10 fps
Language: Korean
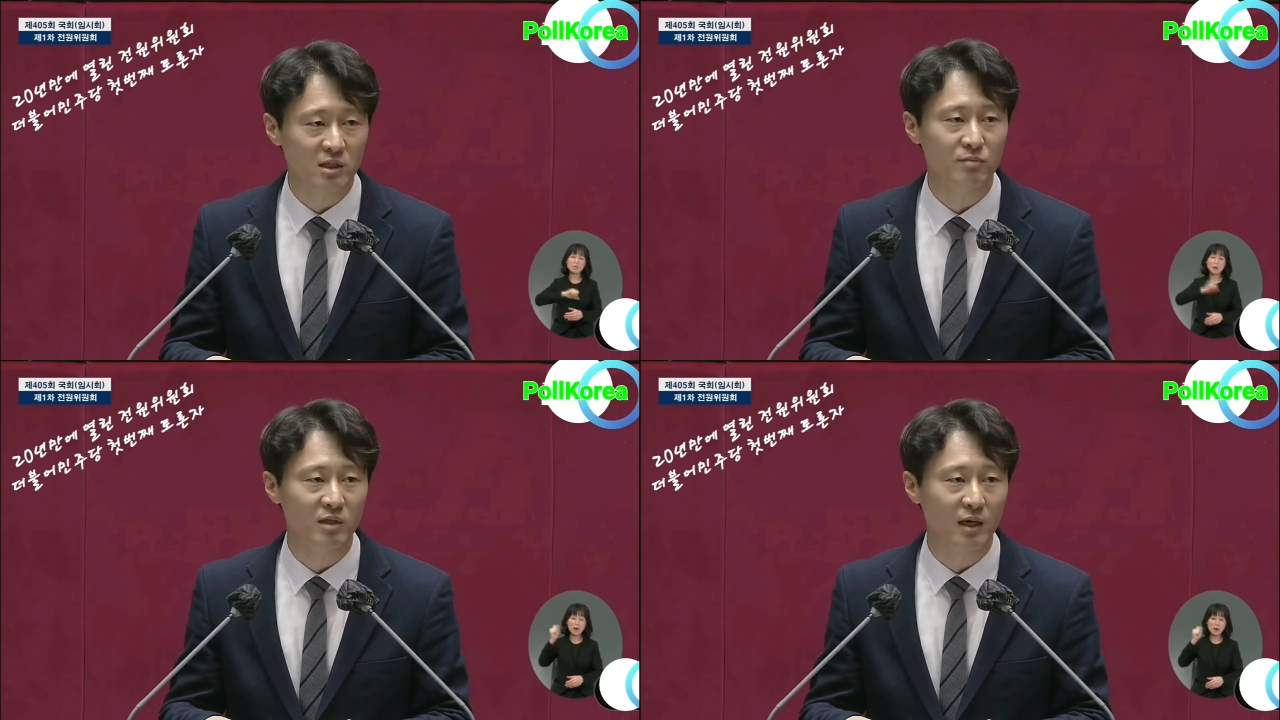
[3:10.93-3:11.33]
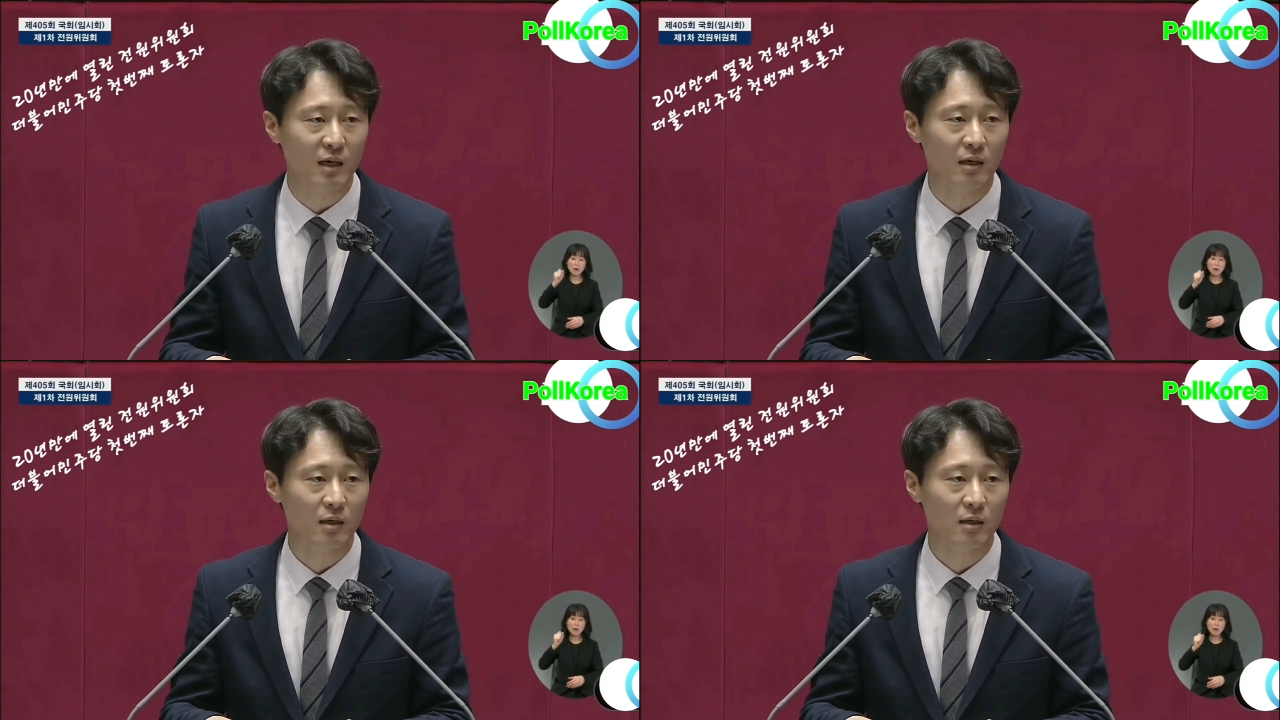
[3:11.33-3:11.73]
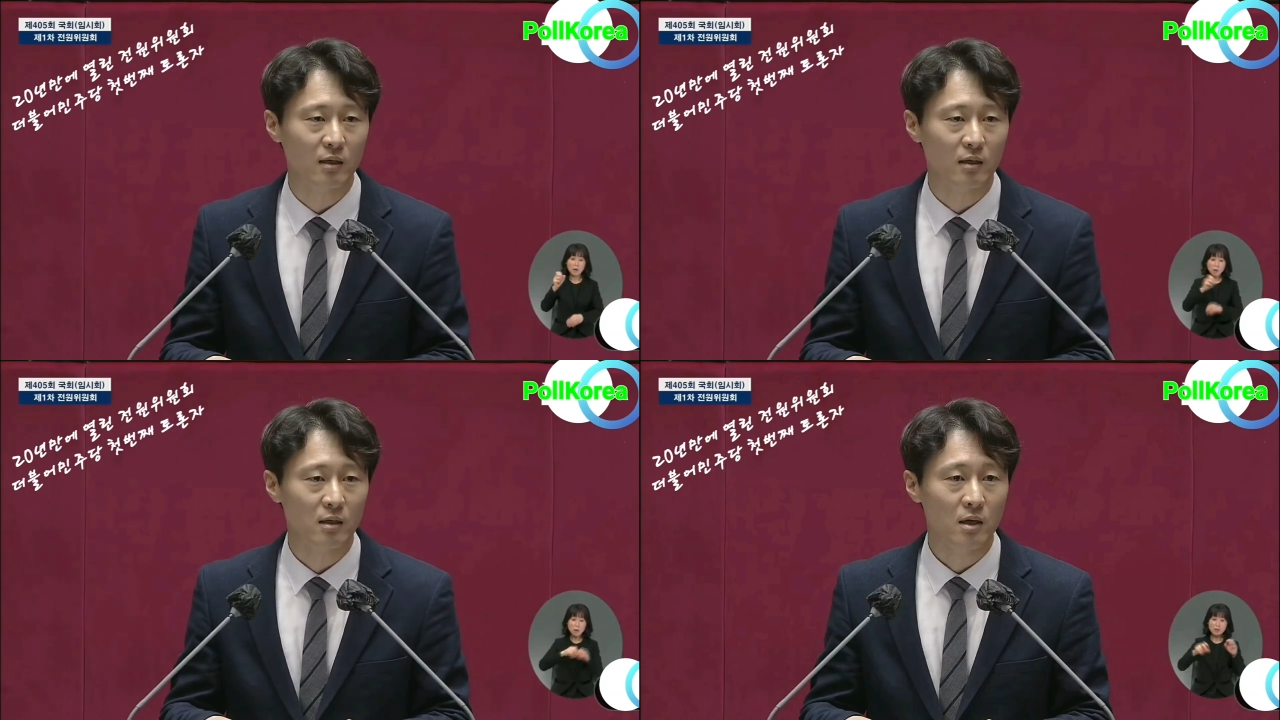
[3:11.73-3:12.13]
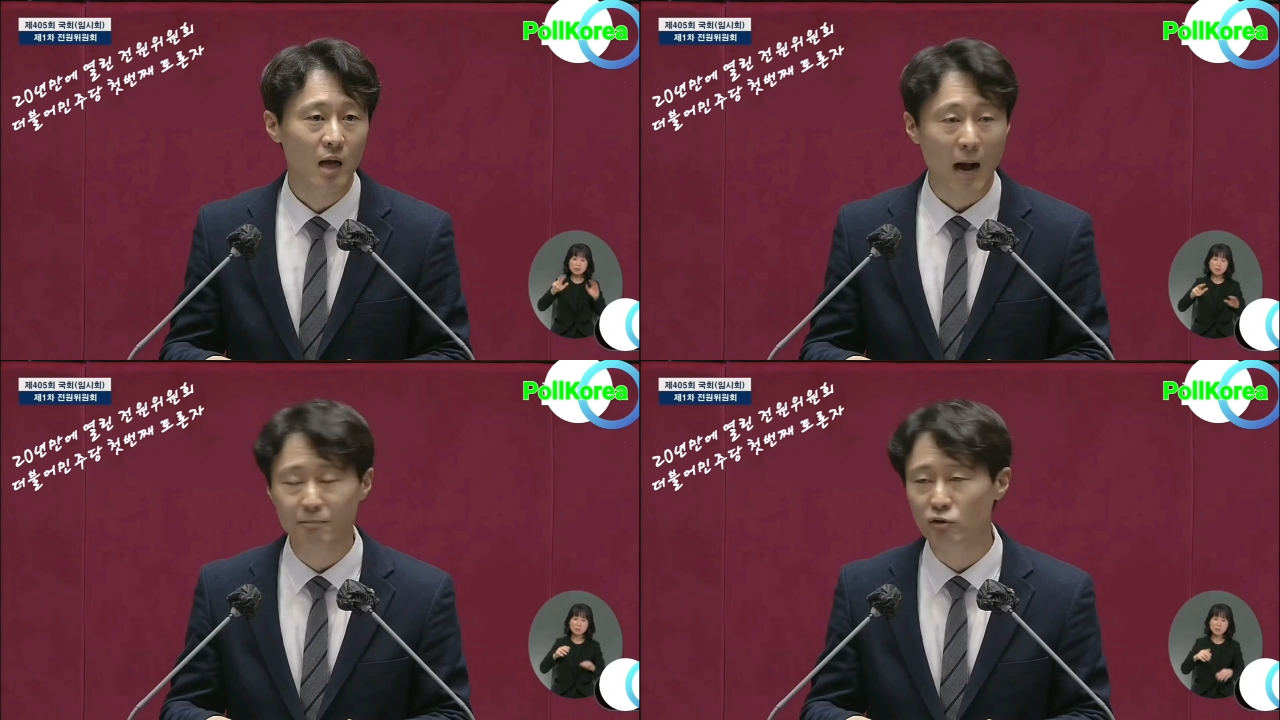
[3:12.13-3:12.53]
있습니다.
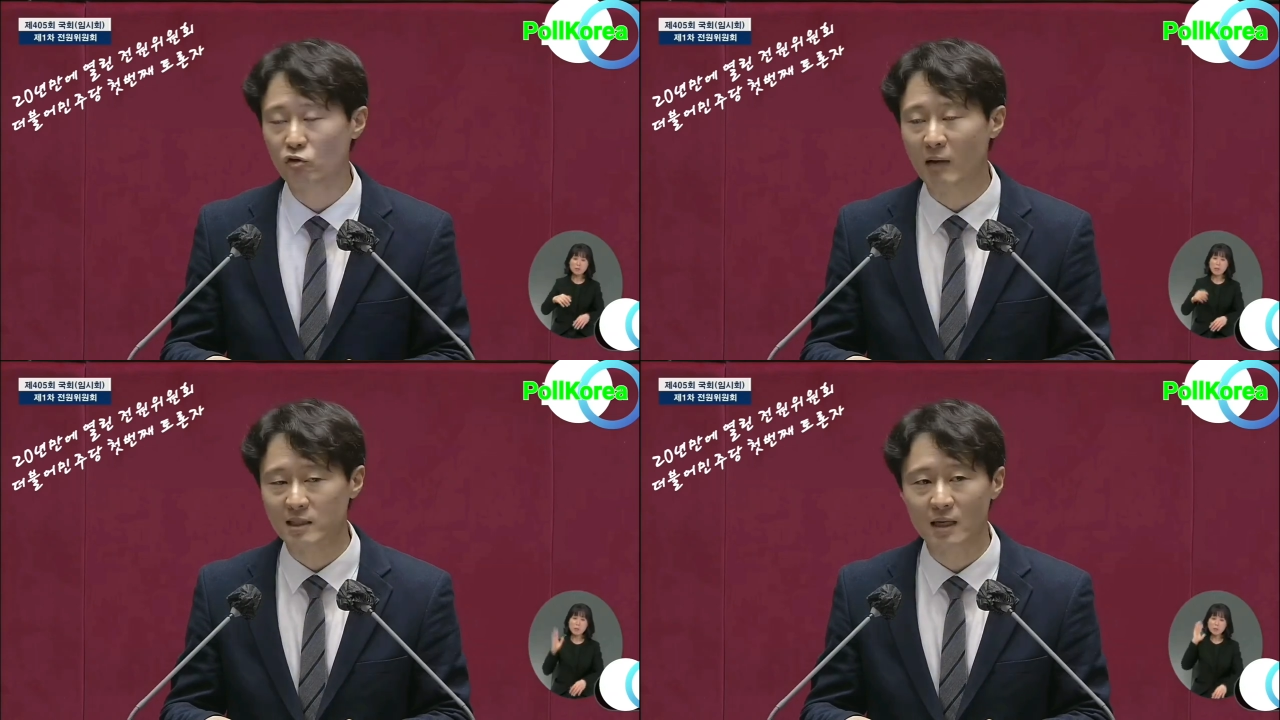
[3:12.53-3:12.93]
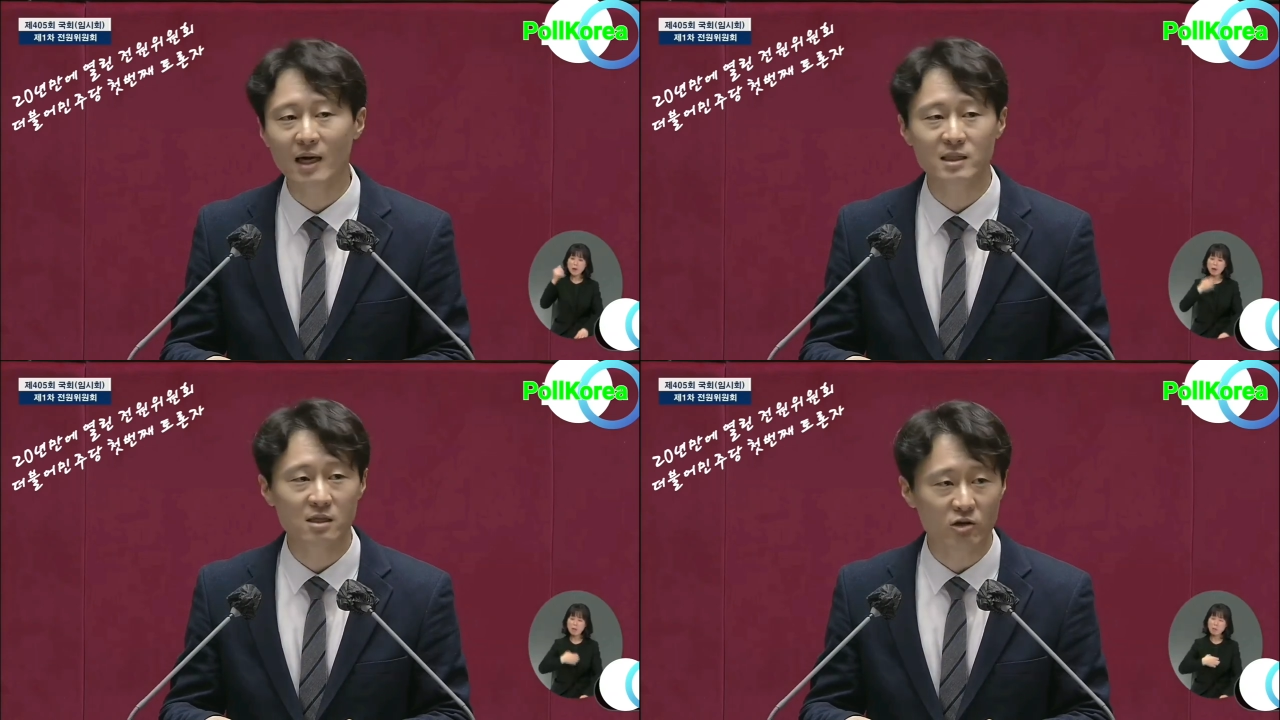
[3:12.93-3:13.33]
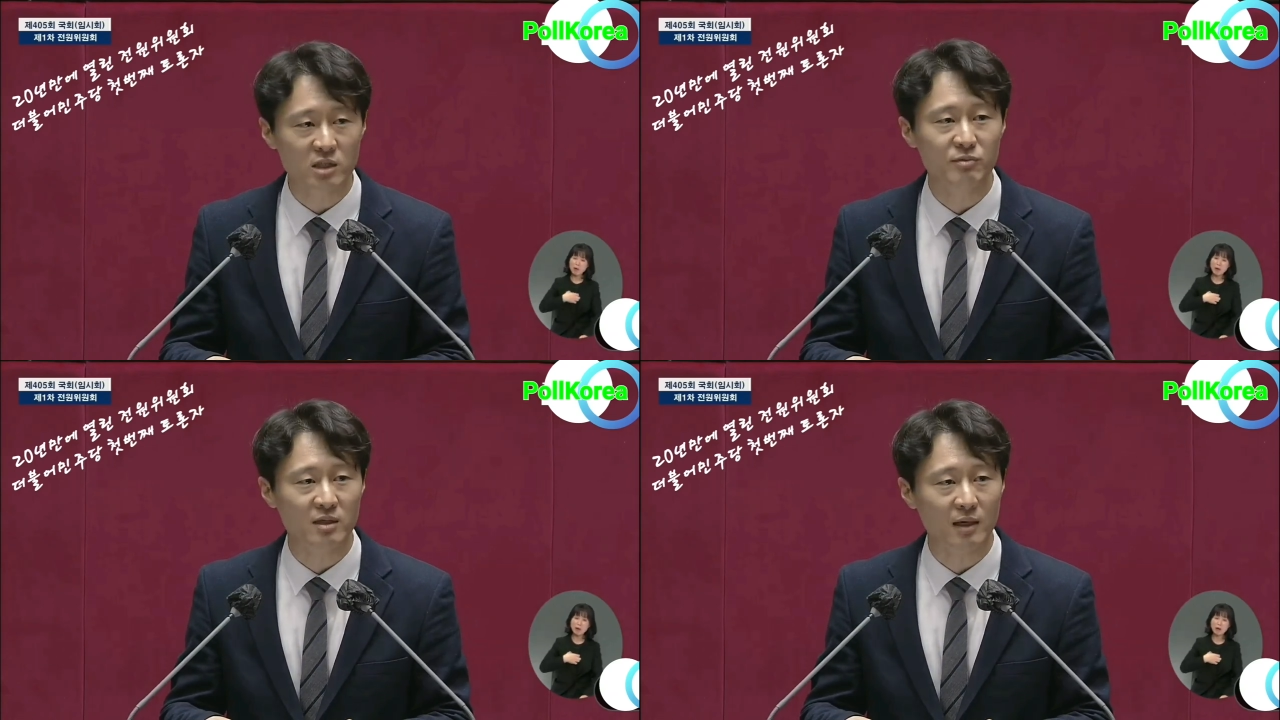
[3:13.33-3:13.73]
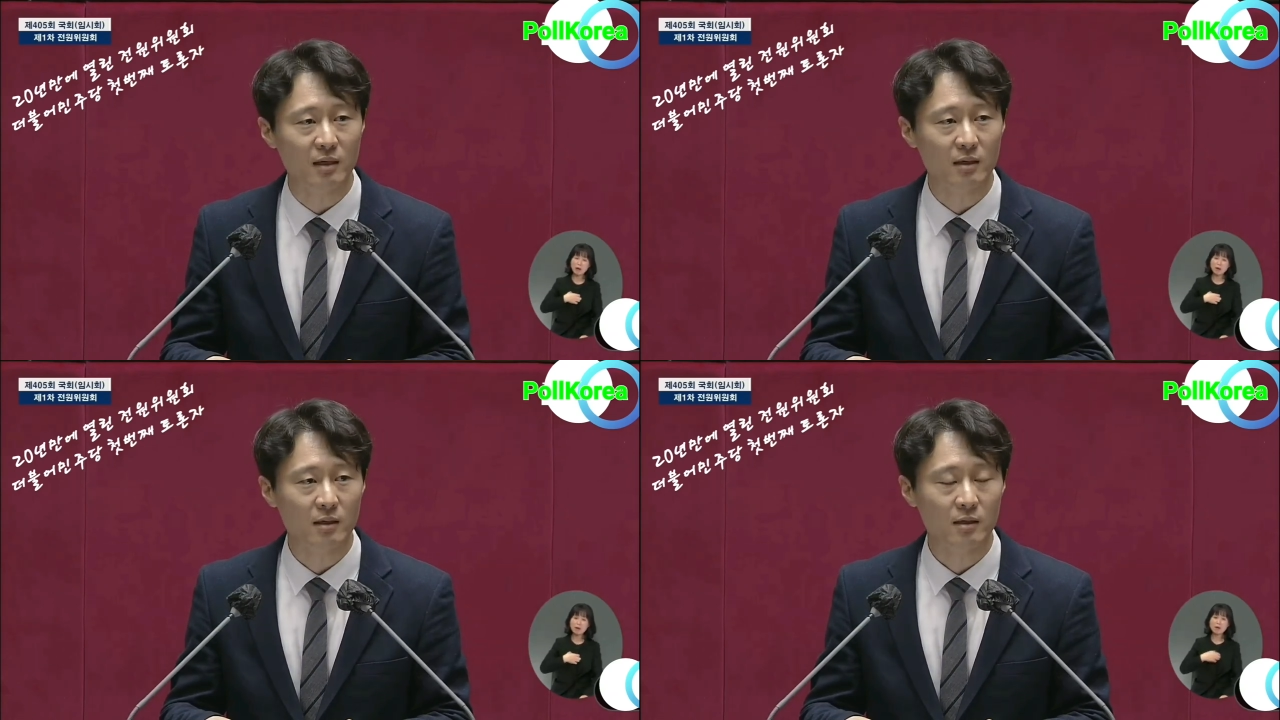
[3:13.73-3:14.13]
앞으로도 마찬가지일 것입니다.